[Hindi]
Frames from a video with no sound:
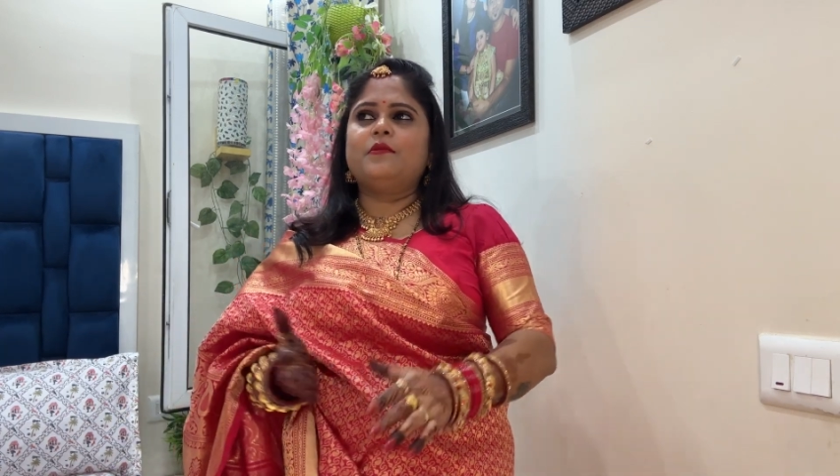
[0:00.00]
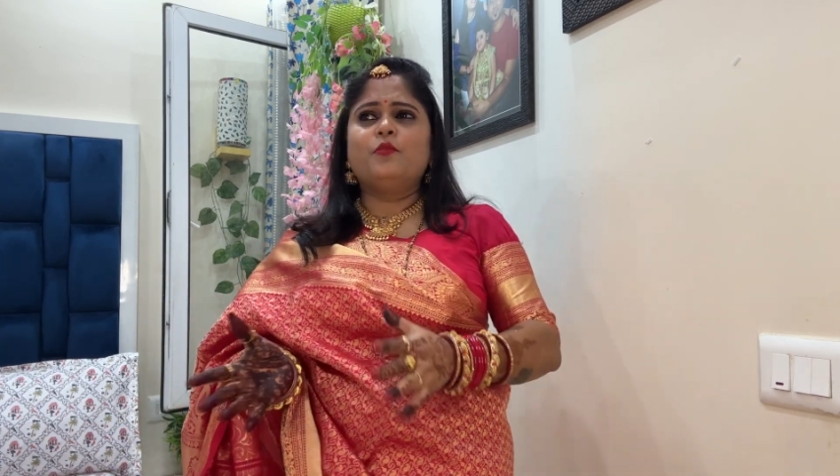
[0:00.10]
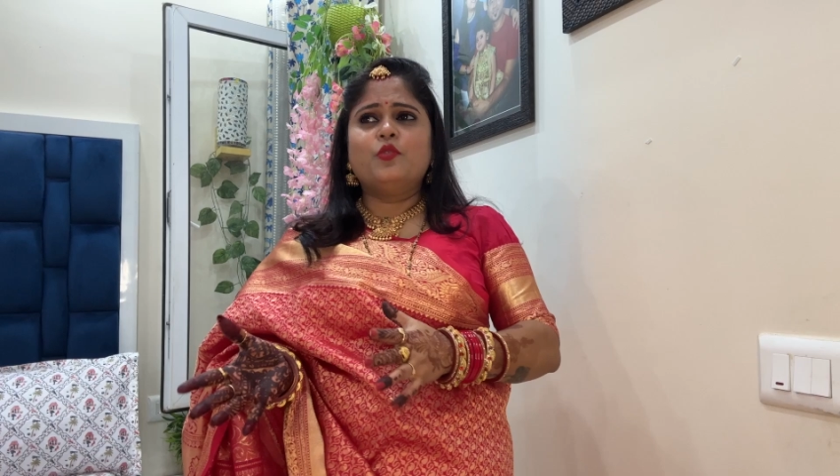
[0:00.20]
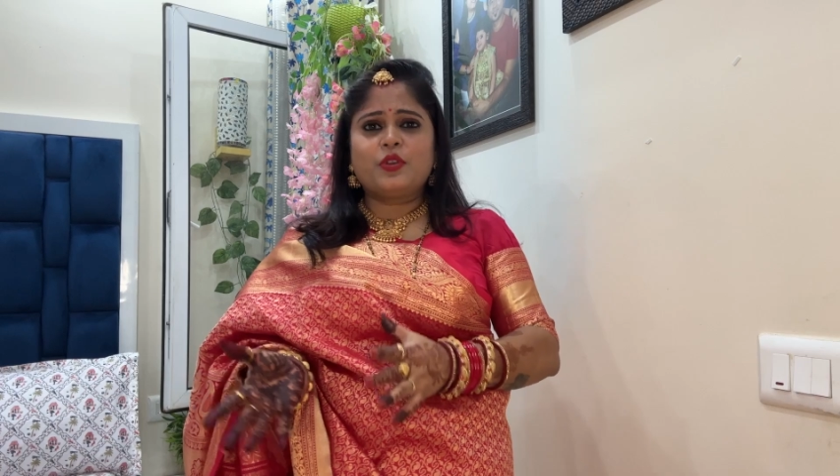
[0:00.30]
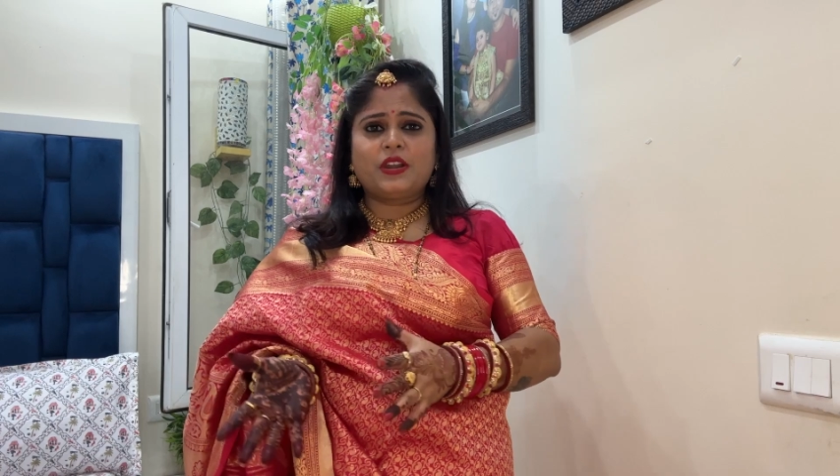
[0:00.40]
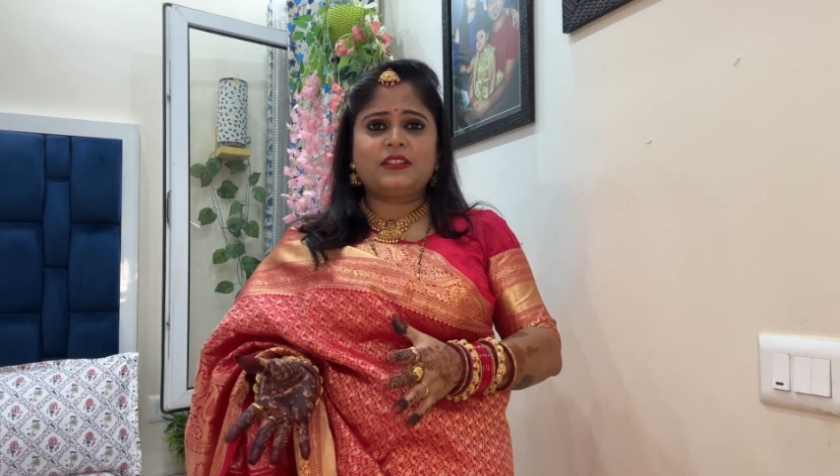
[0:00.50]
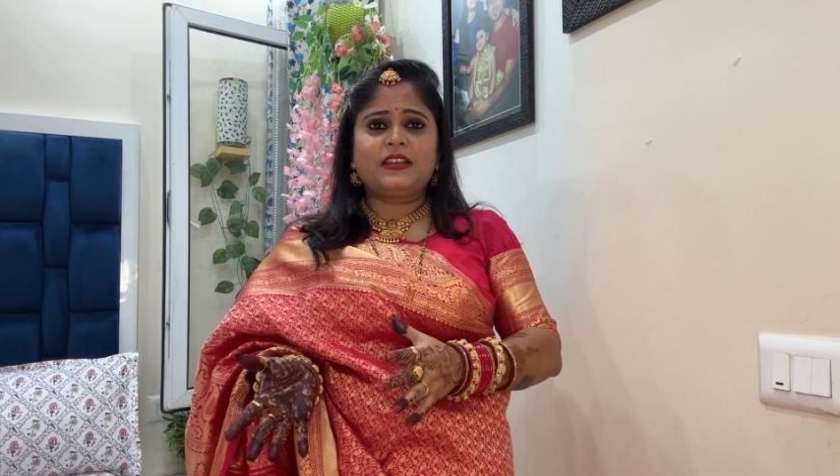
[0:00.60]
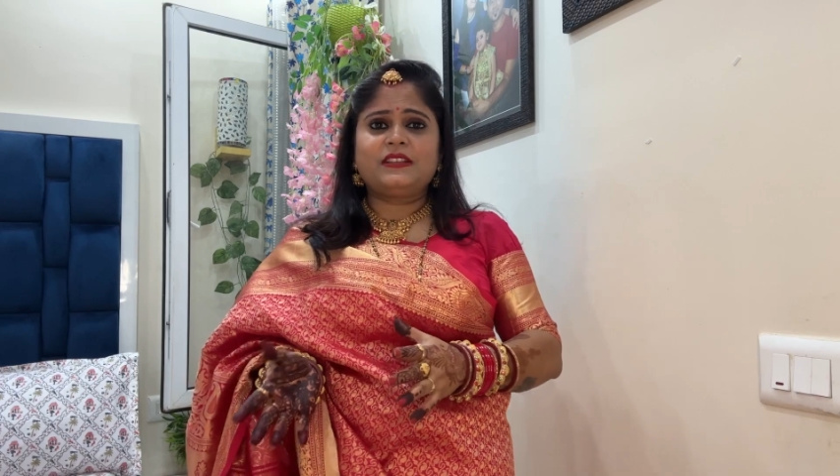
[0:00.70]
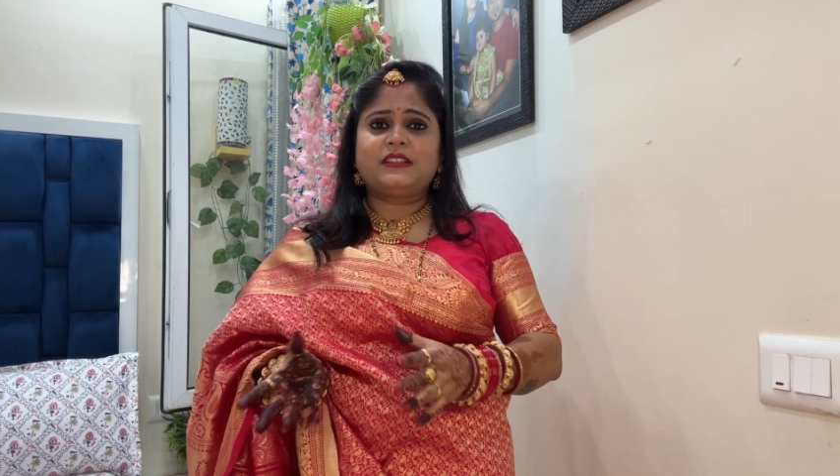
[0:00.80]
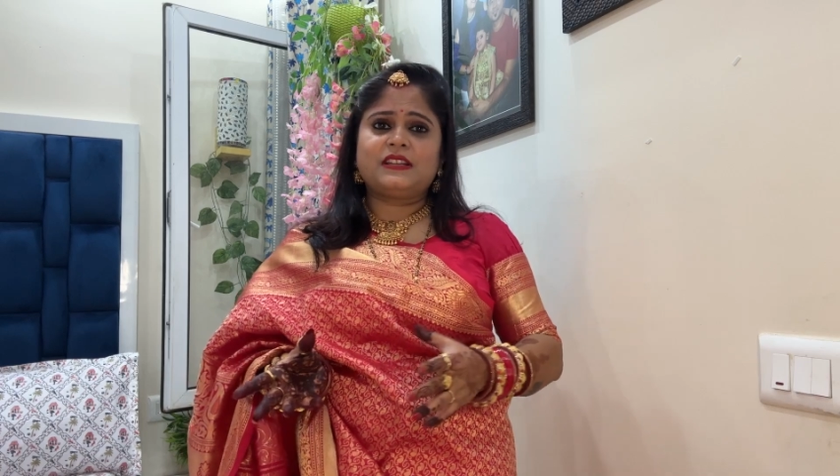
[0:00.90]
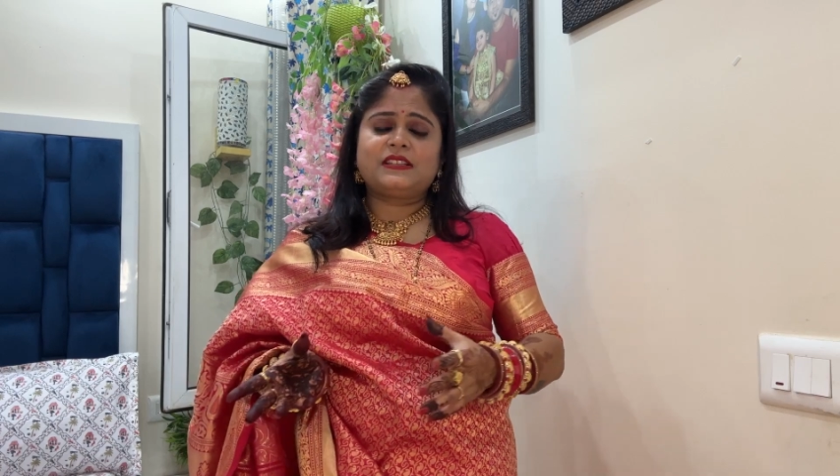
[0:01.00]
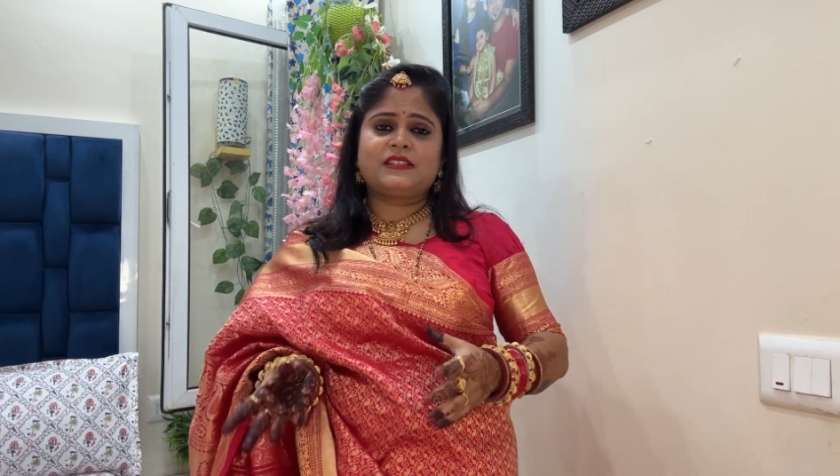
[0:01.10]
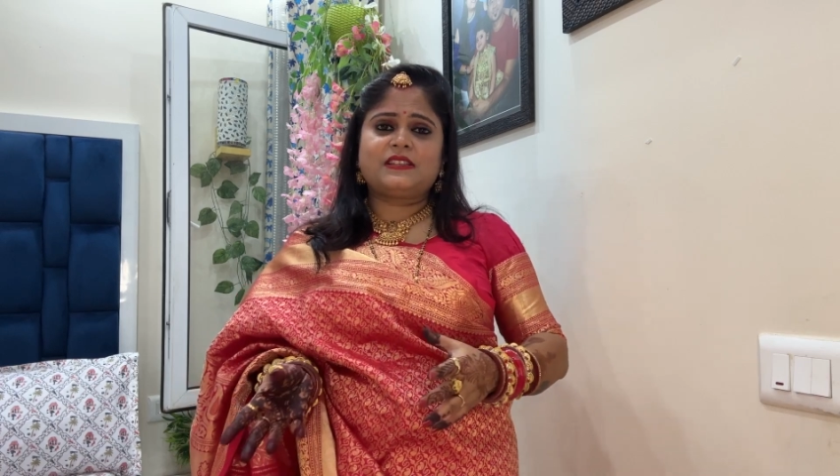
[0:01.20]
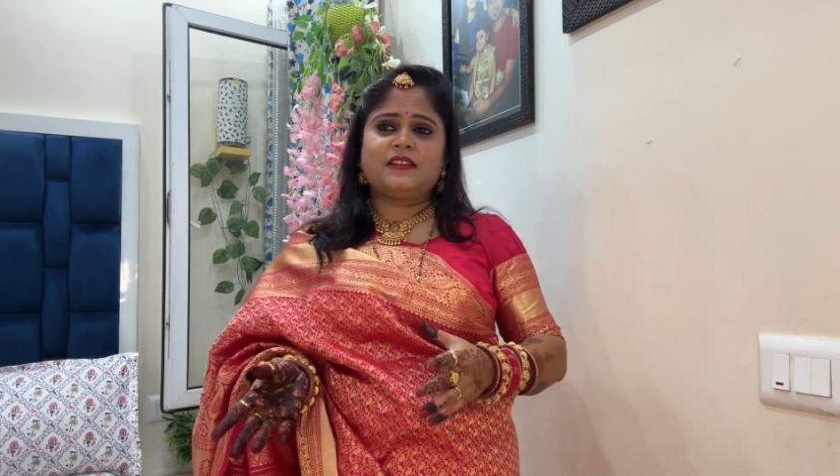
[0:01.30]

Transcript: मुहूर्त है दस